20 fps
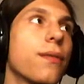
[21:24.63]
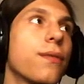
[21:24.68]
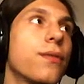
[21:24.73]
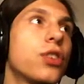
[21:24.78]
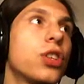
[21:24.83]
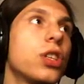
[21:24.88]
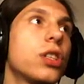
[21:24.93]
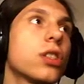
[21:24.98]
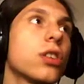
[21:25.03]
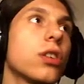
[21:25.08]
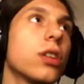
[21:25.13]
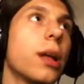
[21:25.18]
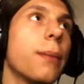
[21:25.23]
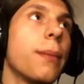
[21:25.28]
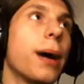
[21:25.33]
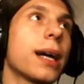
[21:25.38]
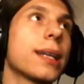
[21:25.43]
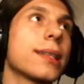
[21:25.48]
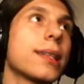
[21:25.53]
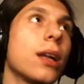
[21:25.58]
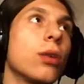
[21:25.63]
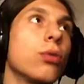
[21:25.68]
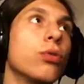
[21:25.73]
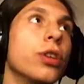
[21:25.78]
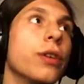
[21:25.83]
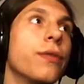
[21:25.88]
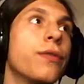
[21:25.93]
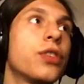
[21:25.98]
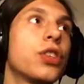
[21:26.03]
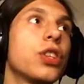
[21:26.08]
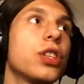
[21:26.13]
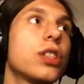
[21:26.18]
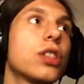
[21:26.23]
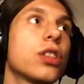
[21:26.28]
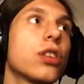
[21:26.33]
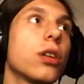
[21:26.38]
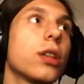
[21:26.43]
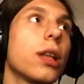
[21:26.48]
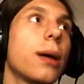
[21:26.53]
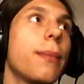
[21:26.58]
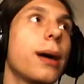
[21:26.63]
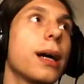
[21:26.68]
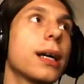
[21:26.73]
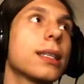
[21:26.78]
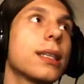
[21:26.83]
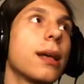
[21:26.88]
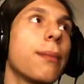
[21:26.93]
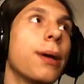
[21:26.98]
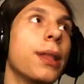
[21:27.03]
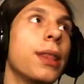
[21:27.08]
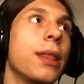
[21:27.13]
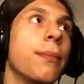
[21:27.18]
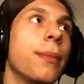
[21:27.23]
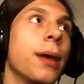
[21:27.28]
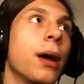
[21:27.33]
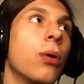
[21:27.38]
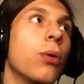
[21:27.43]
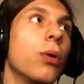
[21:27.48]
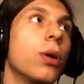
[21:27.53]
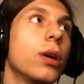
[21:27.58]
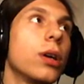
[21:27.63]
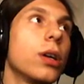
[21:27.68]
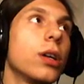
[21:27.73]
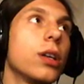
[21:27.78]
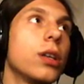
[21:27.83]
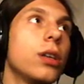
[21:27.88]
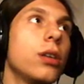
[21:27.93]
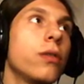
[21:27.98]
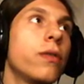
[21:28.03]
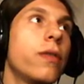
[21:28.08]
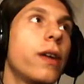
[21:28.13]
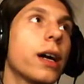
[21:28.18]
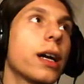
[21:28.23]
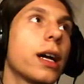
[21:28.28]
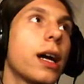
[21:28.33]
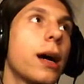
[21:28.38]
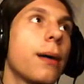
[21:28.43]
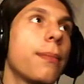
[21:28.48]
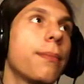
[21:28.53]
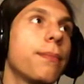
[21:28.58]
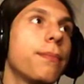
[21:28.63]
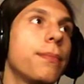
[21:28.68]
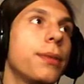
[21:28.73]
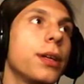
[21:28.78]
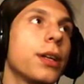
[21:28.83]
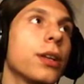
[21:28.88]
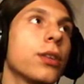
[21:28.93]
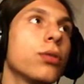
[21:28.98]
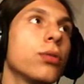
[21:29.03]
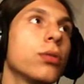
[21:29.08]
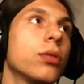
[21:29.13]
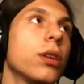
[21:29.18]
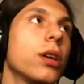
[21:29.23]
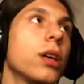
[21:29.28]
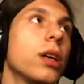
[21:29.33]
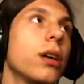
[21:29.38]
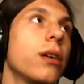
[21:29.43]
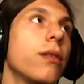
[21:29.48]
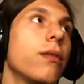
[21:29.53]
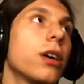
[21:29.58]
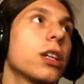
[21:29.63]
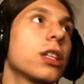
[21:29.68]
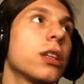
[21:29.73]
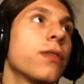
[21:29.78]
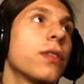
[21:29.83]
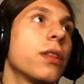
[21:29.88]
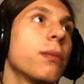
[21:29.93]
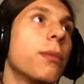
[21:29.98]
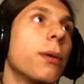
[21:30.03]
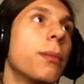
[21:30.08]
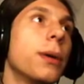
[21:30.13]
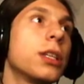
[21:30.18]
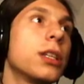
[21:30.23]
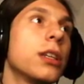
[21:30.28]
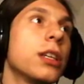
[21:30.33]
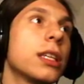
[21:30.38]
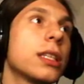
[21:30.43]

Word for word: Wszystko na maksa ludzie, wszystko na maksa będę miał. I uwaga, pierdut, właśnie w tym momencie